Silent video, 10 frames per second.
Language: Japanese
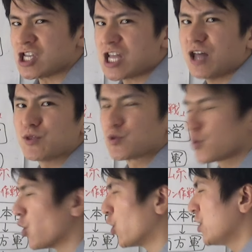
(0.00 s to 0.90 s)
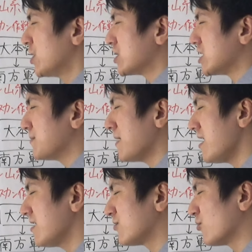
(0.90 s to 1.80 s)
なんと2
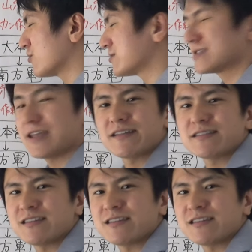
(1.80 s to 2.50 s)
万6000